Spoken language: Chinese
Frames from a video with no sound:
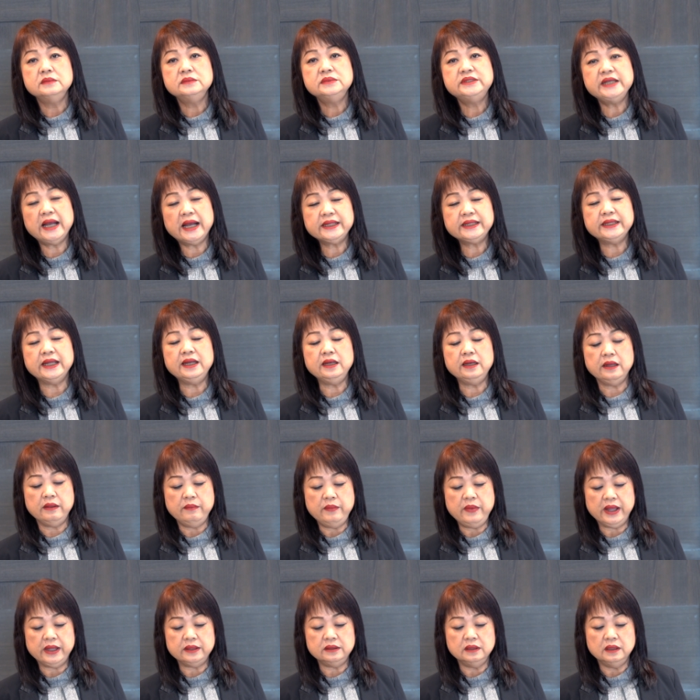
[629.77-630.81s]
家庭里
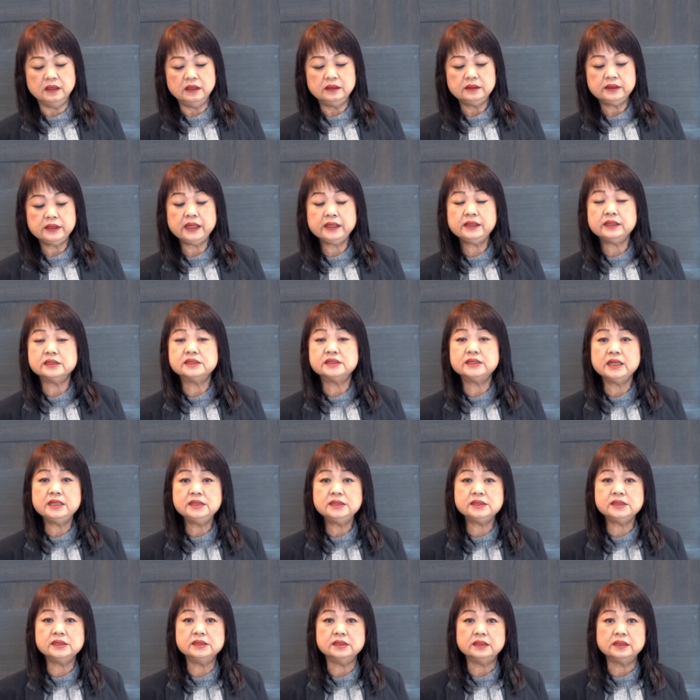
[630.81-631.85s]
面，他的身
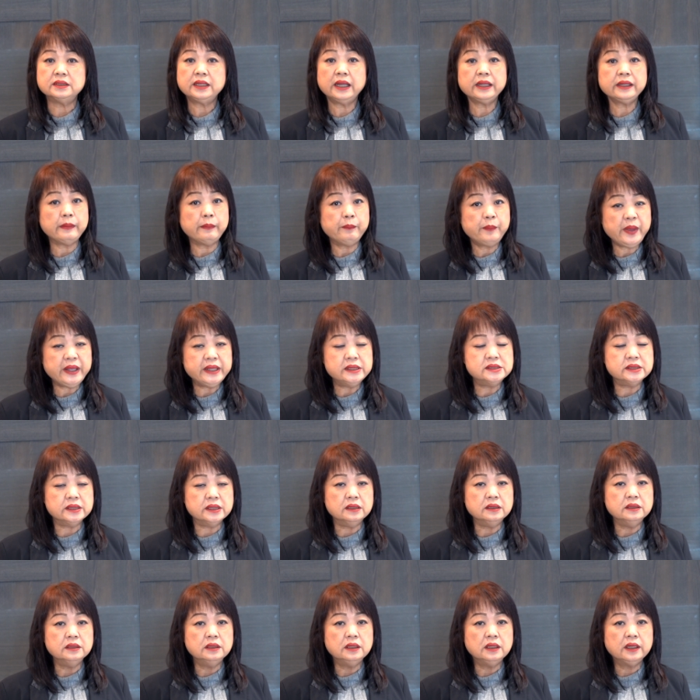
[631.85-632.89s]
世，他的背
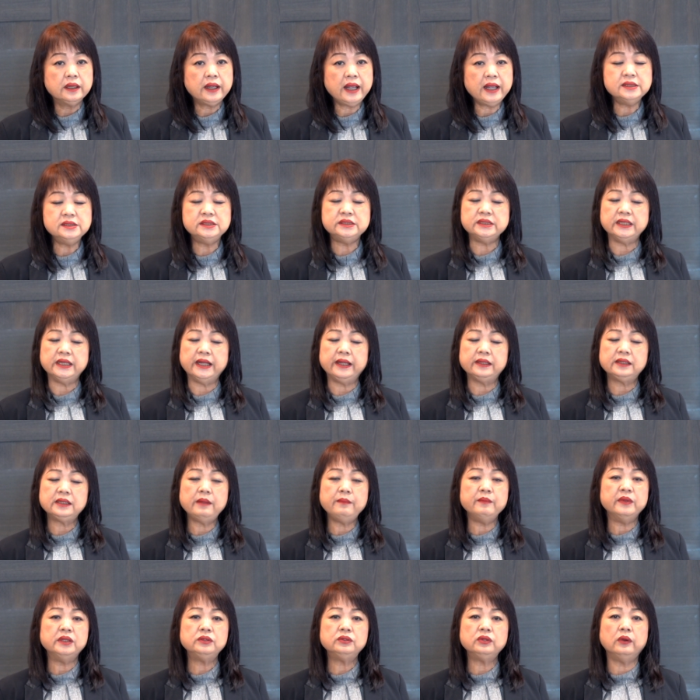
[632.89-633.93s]
景看起来他
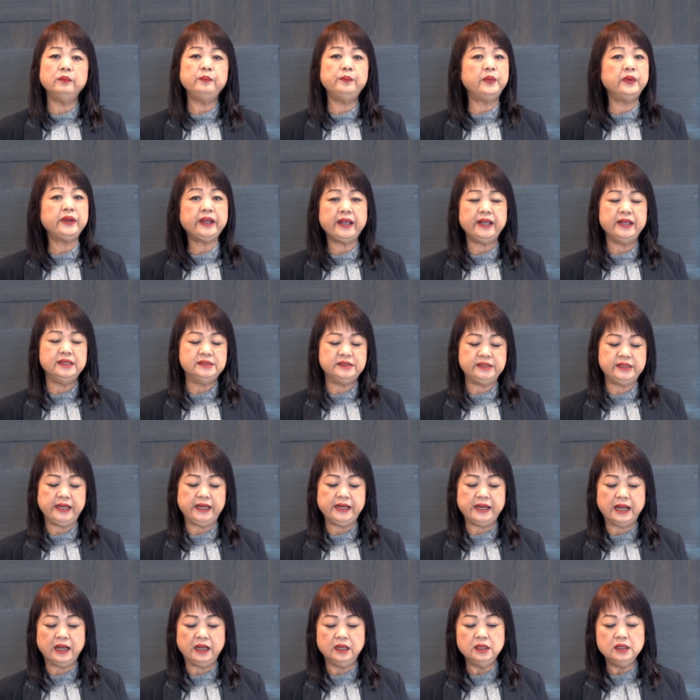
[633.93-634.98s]
们都不可以接
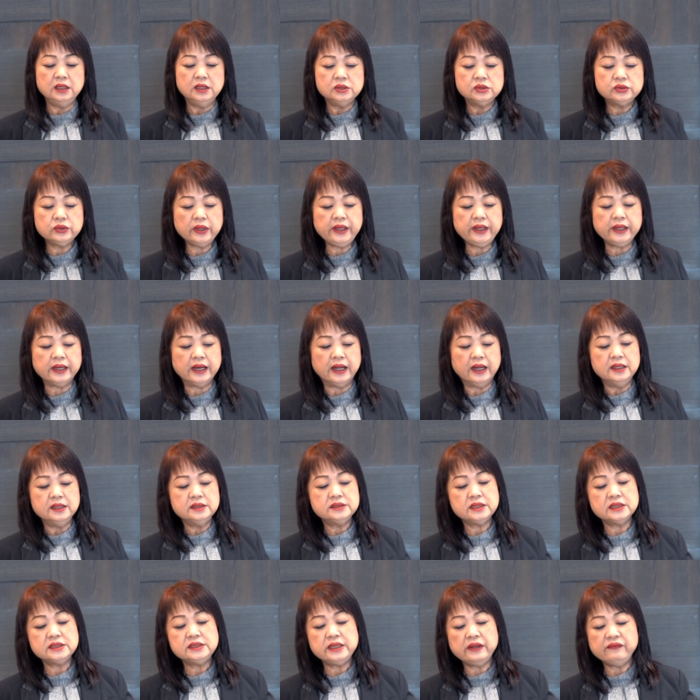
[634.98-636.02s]
纳，所以呢，
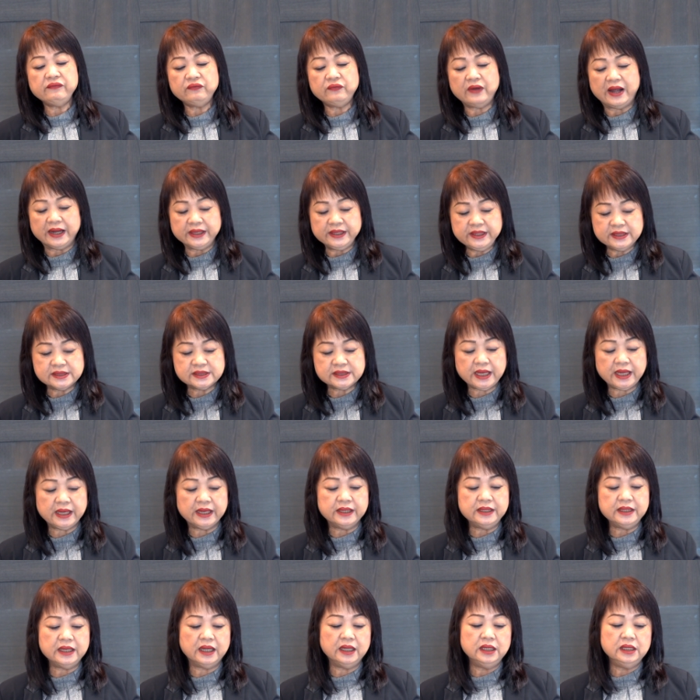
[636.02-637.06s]
这些法利赛
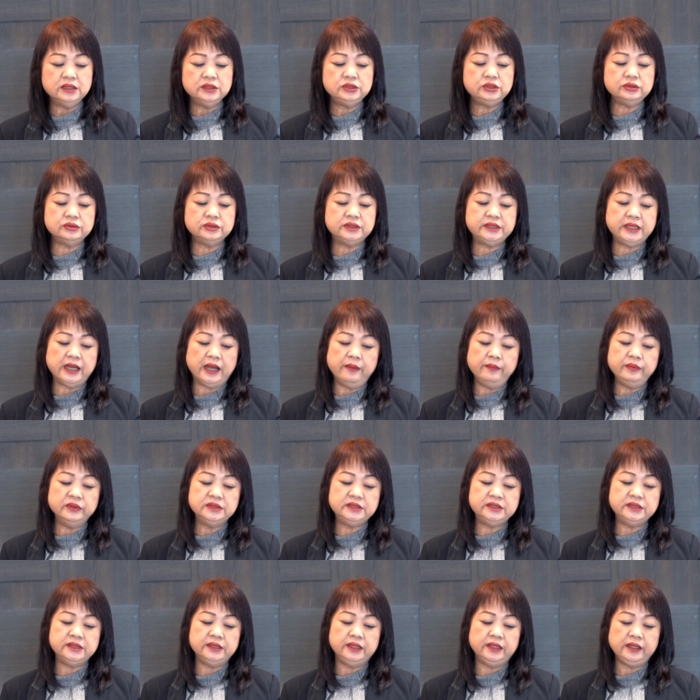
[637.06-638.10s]
人呢就瞧不
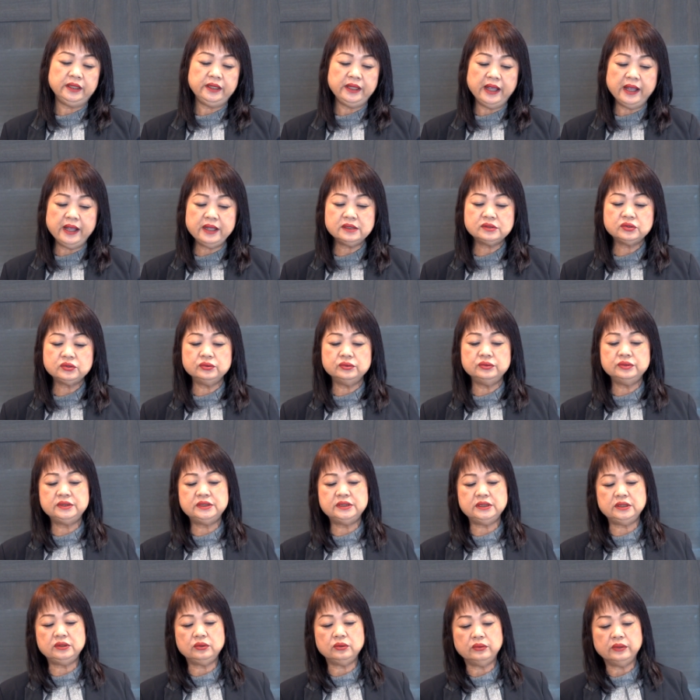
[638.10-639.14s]
起耶稣
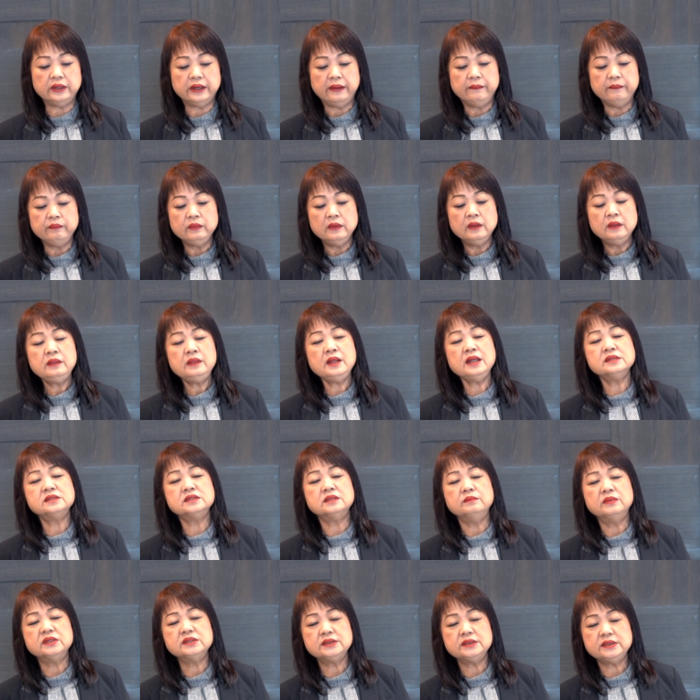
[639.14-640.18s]
基督了。那
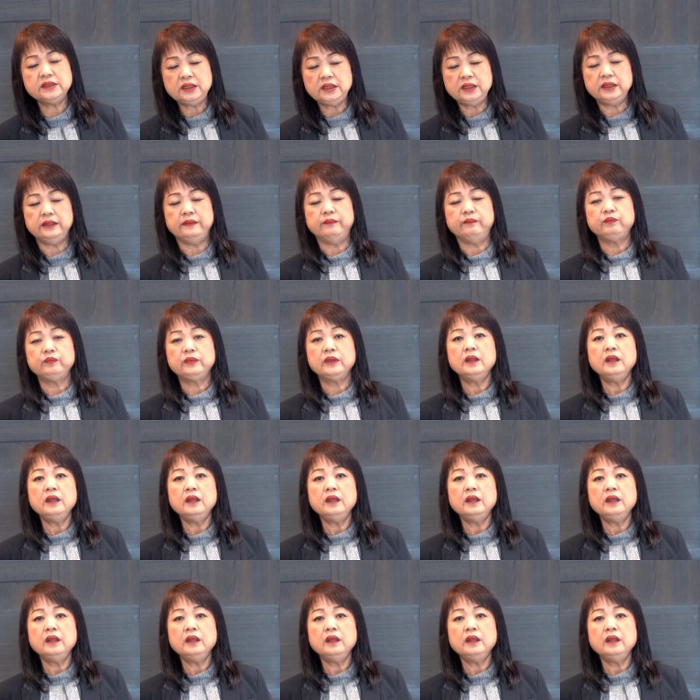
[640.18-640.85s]
什么是义？